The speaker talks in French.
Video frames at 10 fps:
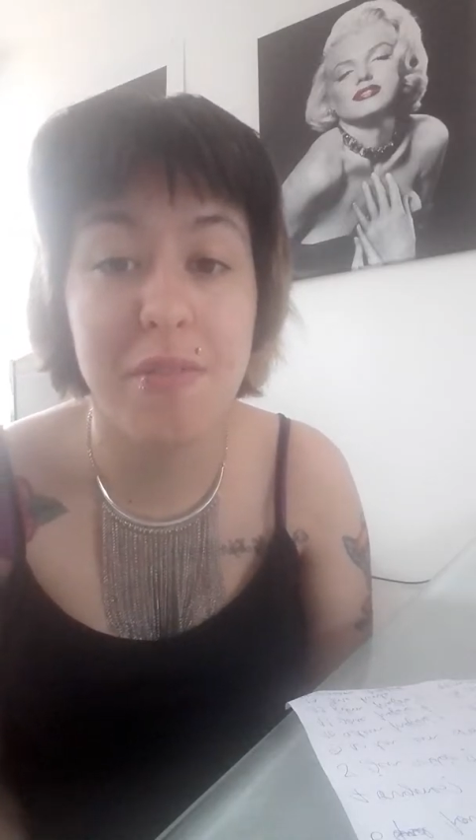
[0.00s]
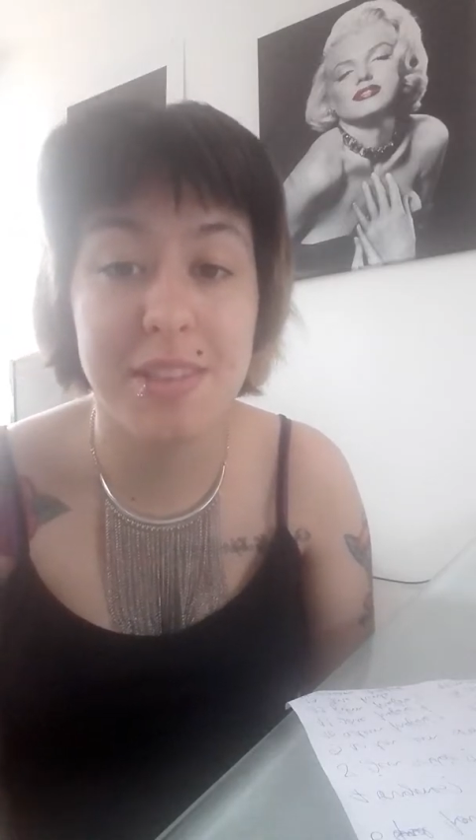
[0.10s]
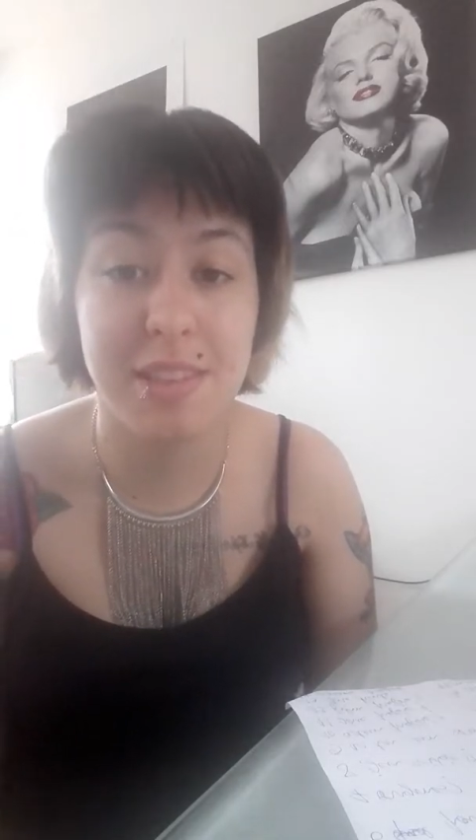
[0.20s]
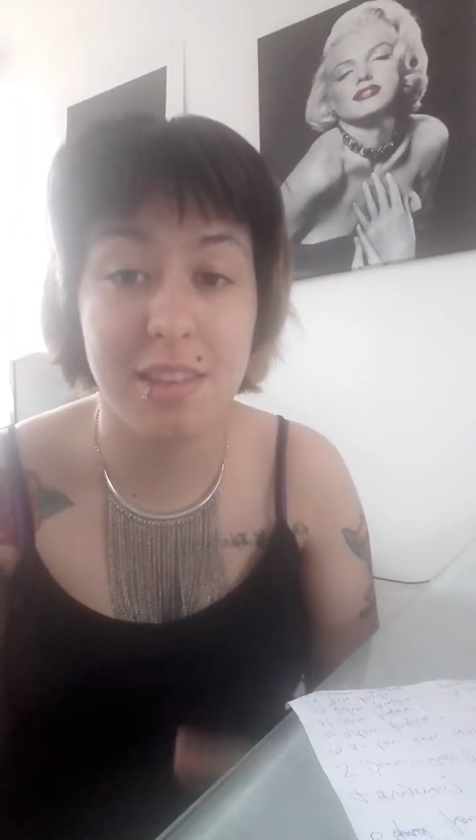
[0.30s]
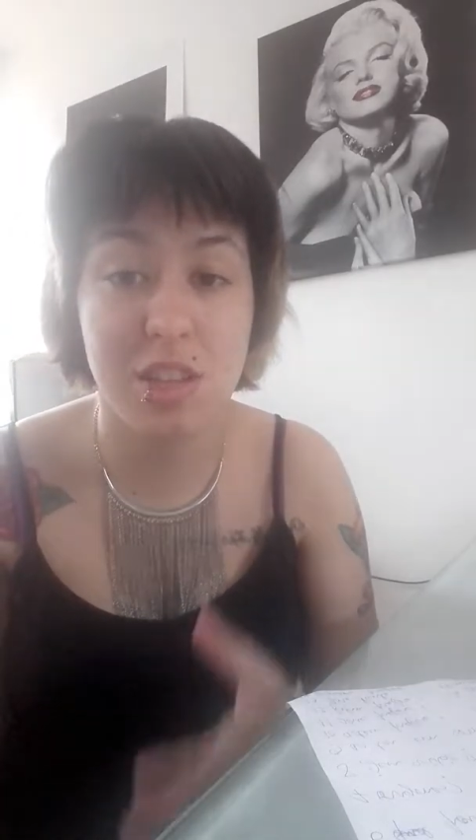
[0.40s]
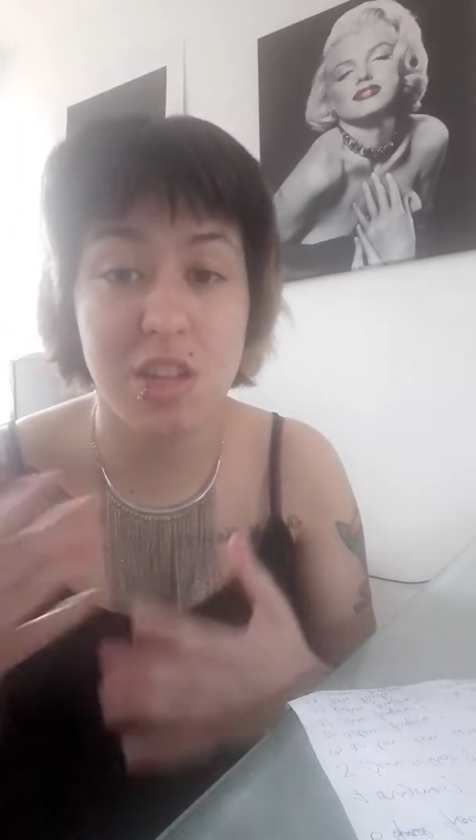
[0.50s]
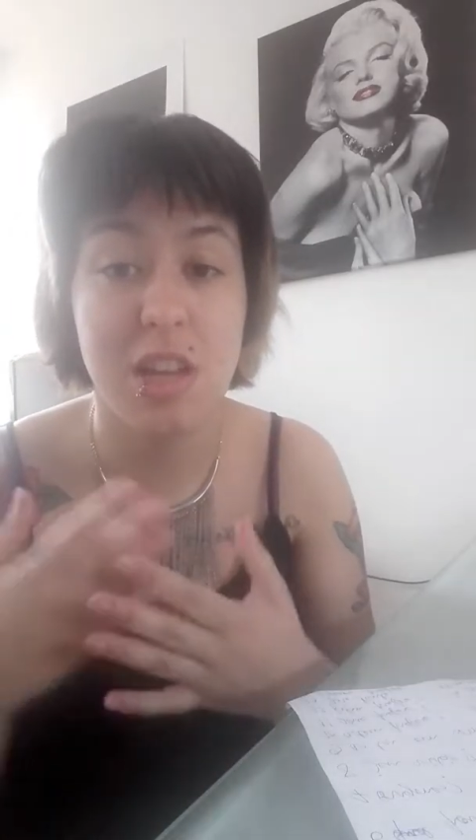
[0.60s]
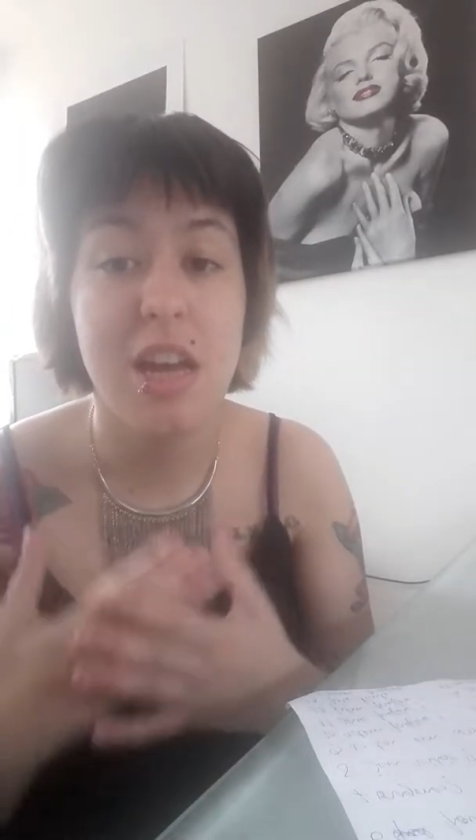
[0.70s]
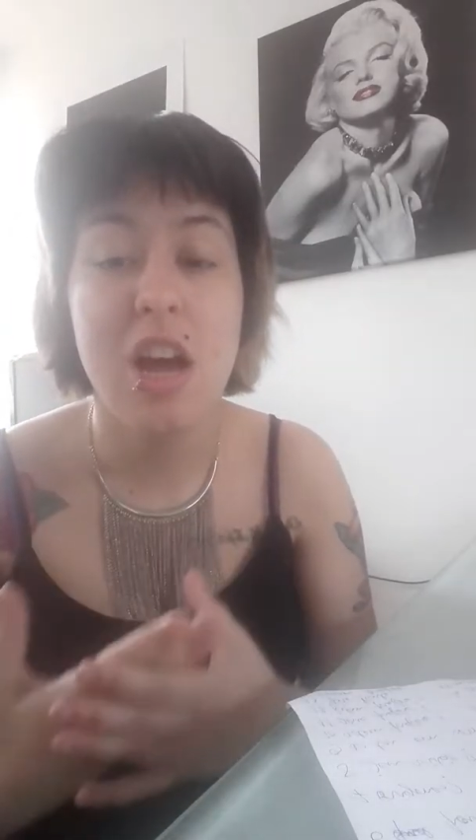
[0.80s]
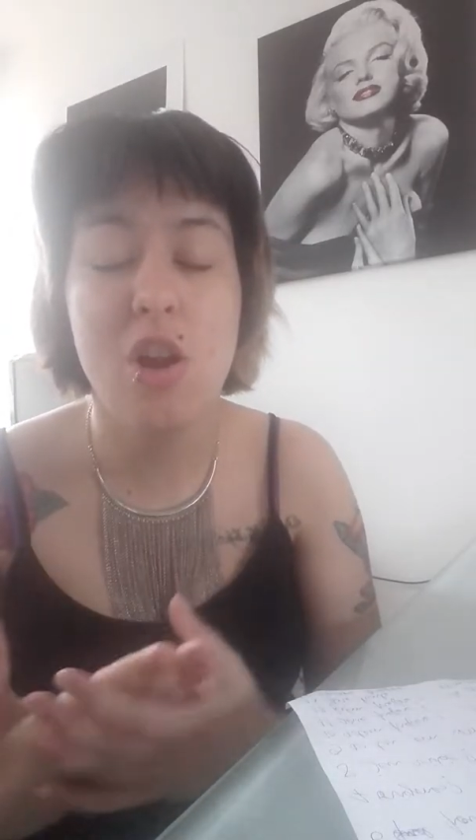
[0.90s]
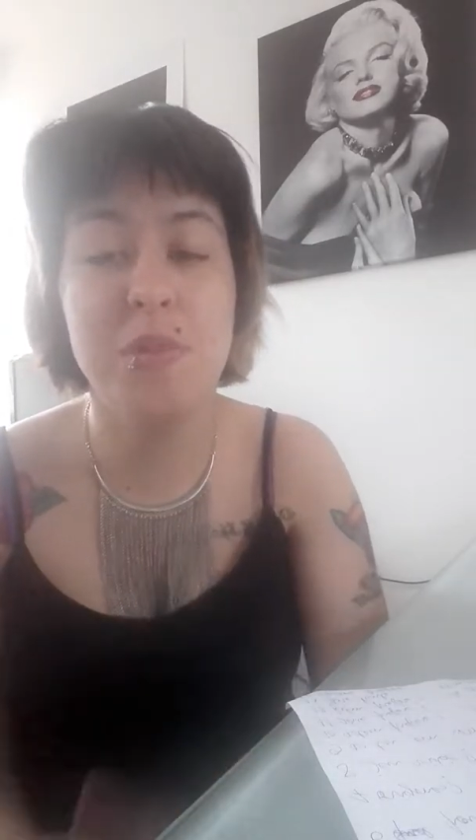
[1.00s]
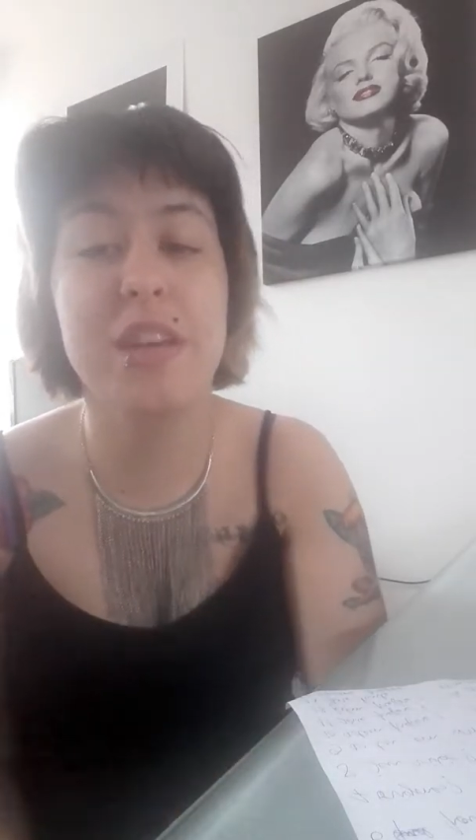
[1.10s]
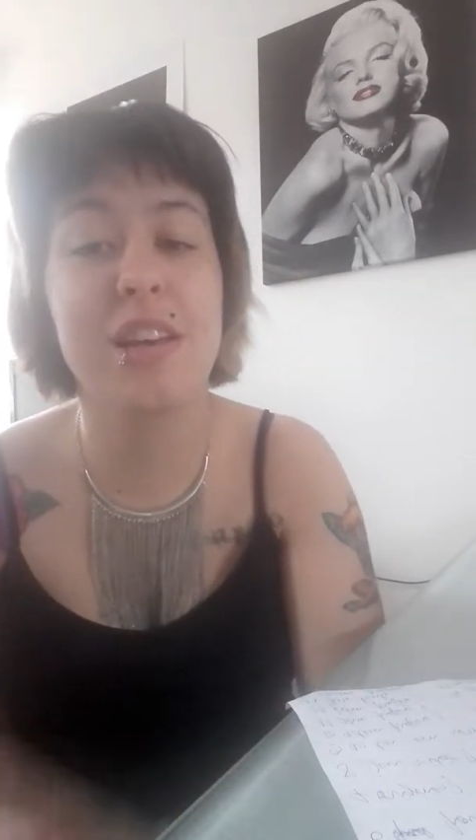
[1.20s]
Elle va s'attacher, le petit